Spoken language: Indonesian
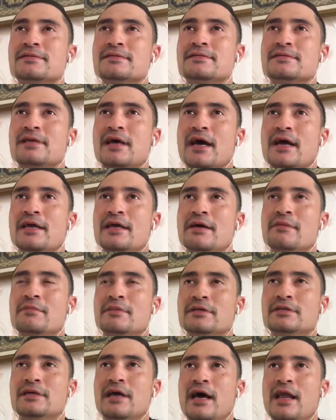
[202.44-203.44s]
saya
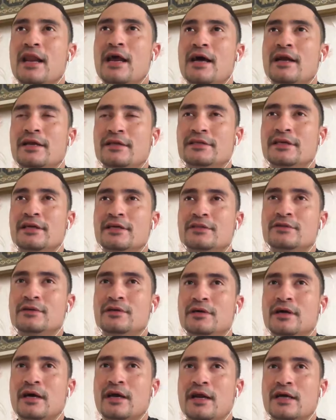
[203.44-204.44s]
menjalaninya
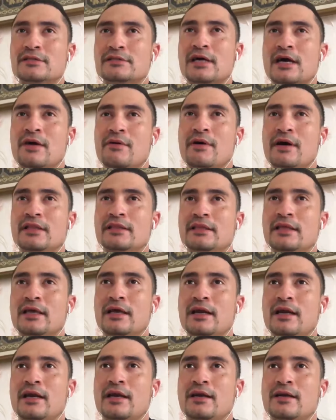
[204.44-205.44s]
itu dengan rasa
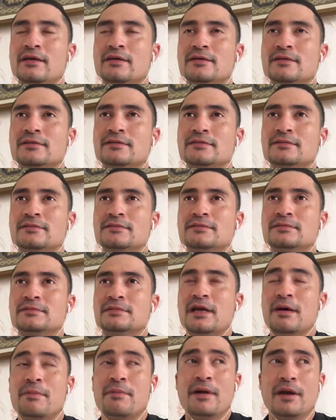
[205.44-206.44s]
khawatir
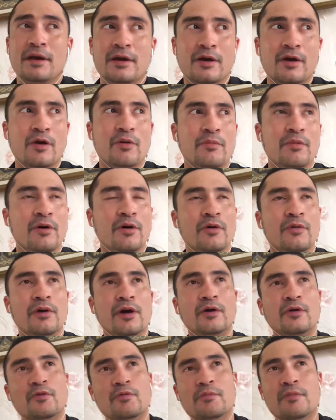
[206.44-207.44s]
apalagi kalau mau
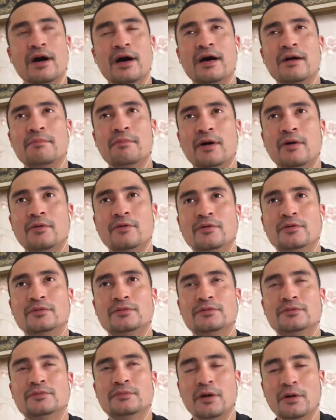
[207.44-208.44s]
keluar rumah mau
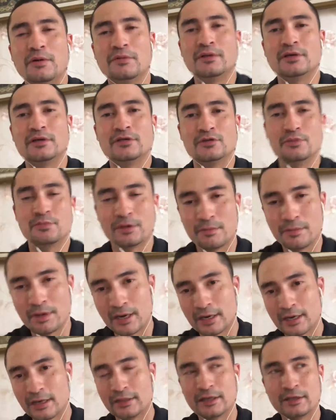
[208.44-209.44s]
mau ke
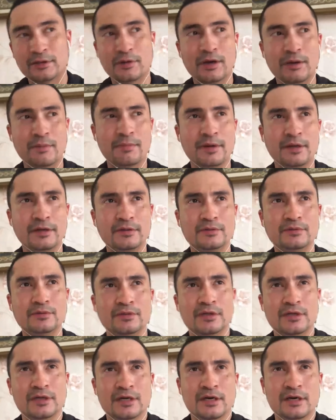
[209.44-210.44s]
supermarket atau apa
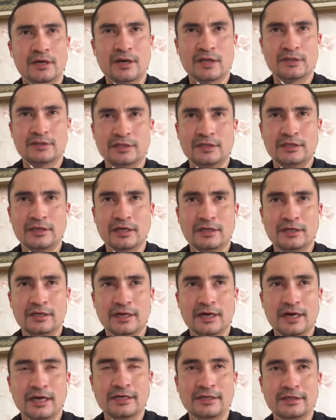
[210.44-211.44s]
itu rasa
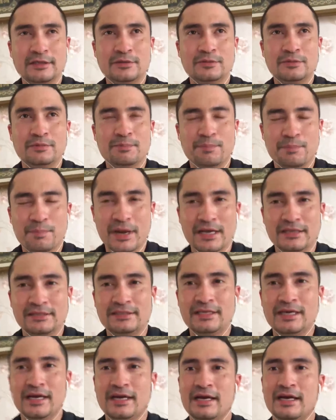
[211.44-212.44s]
deg-degannya itu
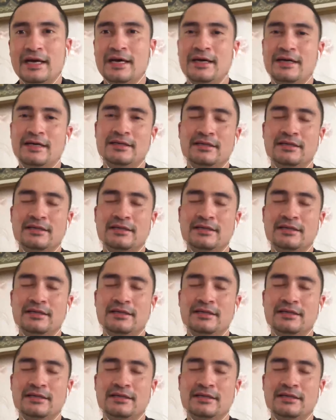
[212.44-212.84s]
pasti ada